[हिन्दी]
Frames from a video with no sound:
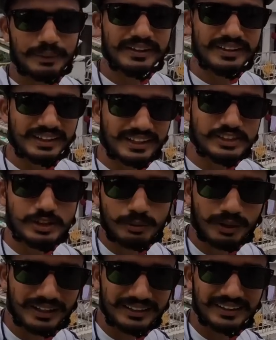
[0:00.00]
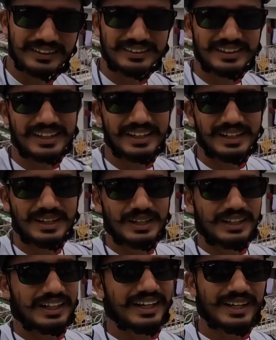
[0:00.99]
अपने दिन की शुरुआत करते हैं
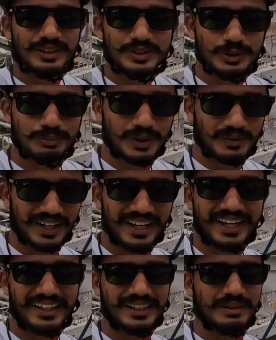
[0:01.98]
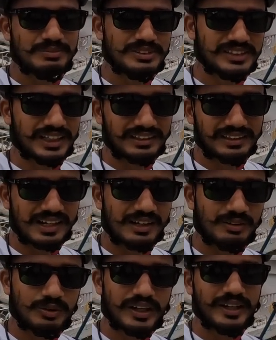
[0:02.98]
लेके उस ऊपर वाले का नाम सत
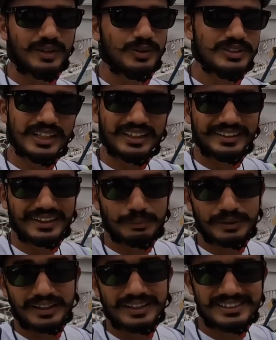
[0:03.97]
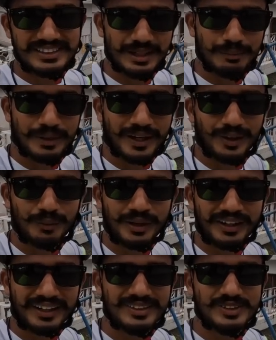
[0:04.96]
नाम वाहगुरु चलते हैं अपना 80-90
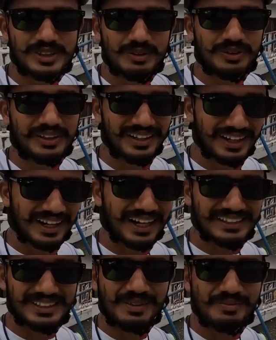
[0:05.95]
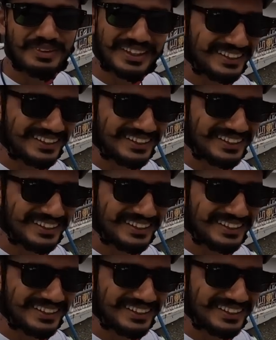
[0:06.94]
किलोमीटर है जो सफ़र आज हम